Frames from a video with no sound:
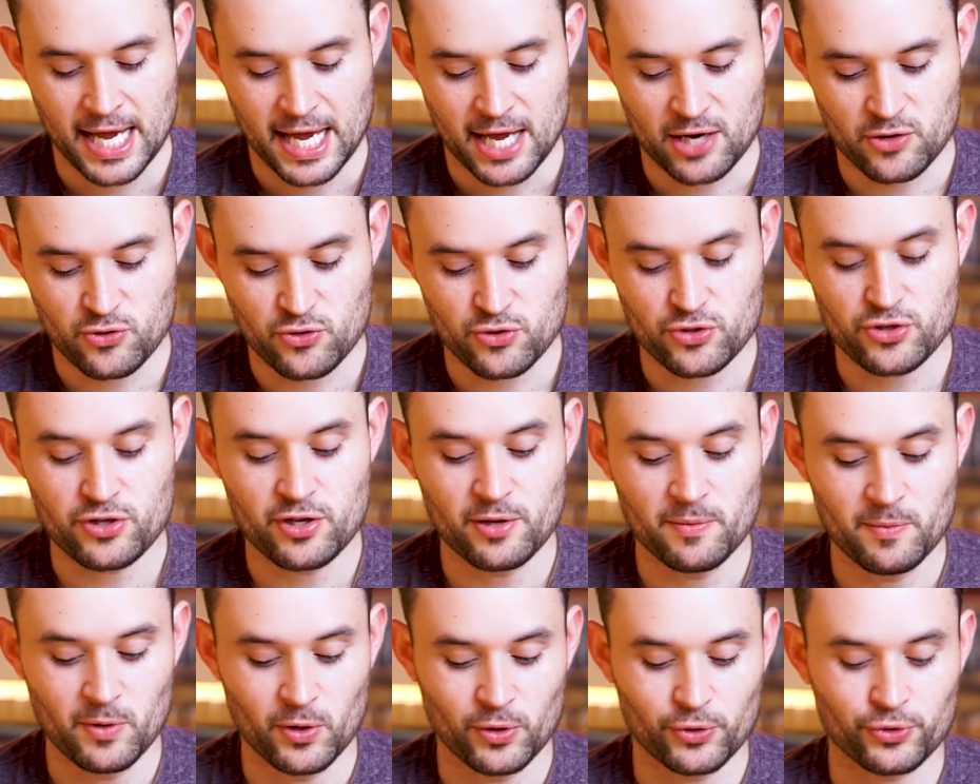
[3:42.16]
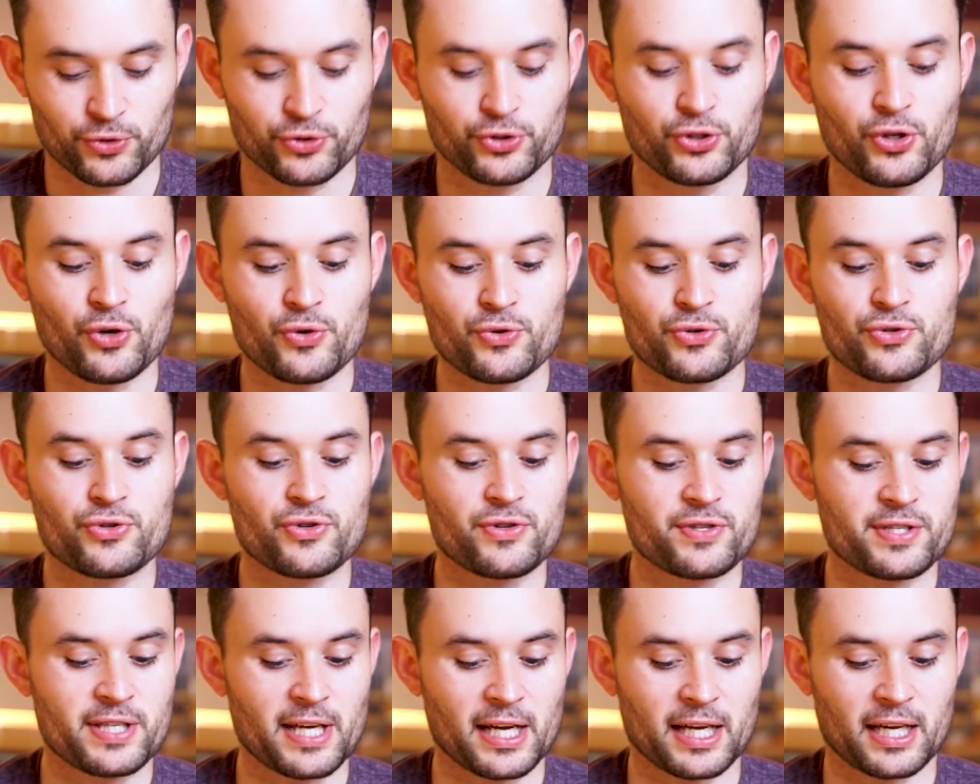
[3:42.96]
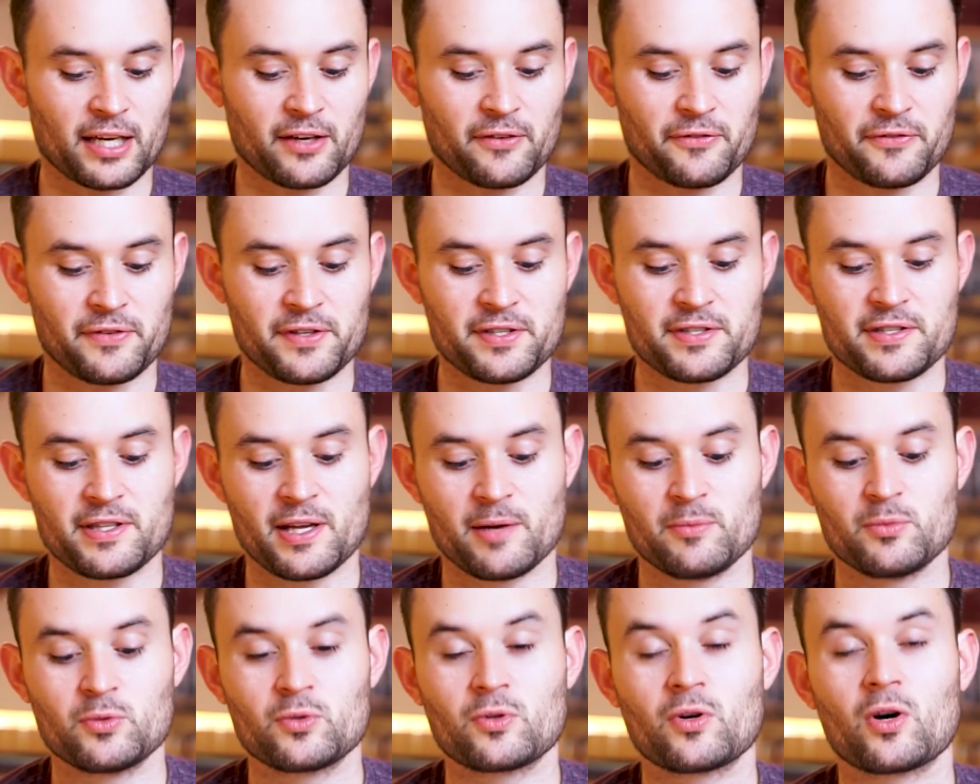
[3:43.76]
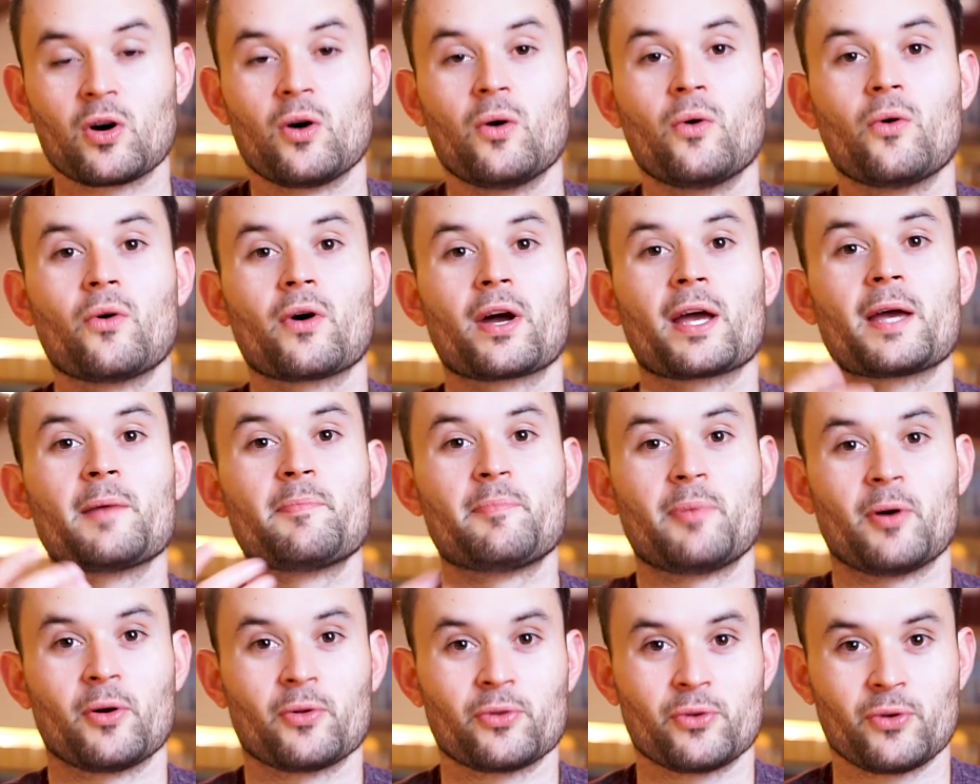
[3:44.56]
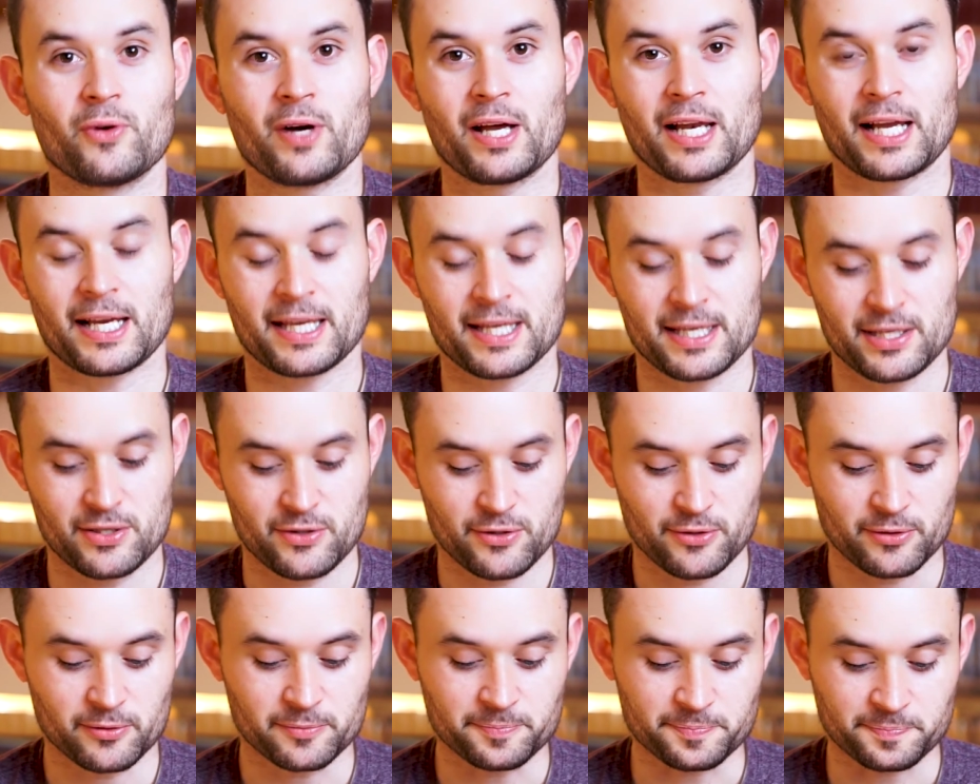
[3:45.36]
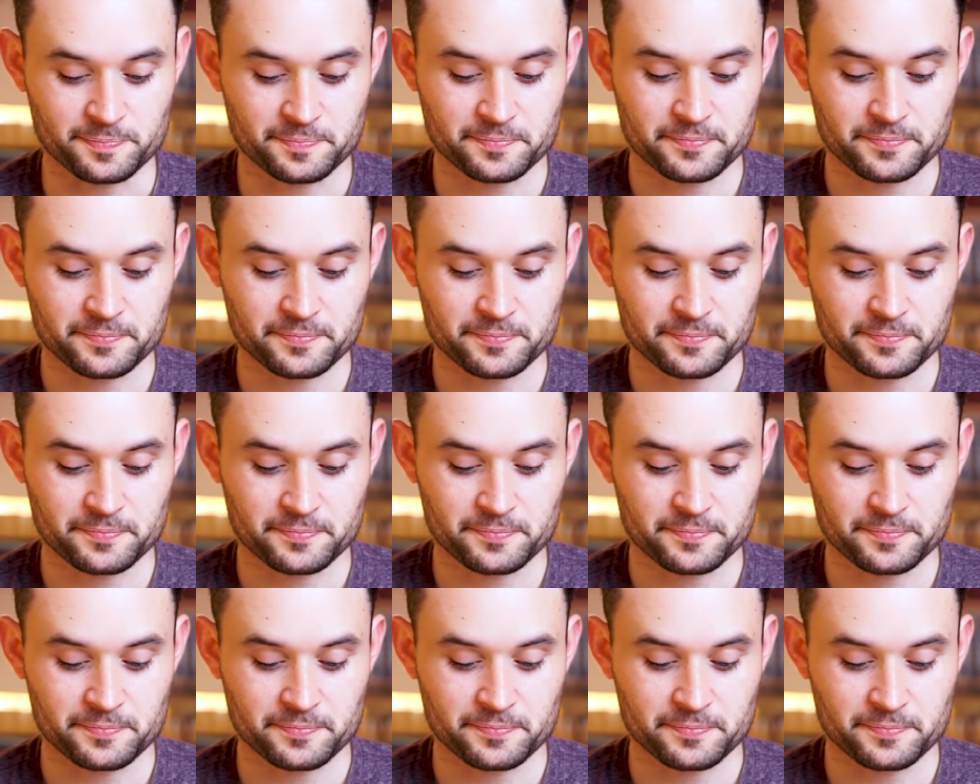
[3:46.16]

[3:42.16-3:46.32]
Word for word: Et justement, dans ce sacrifice d'amour, en répondant à la question,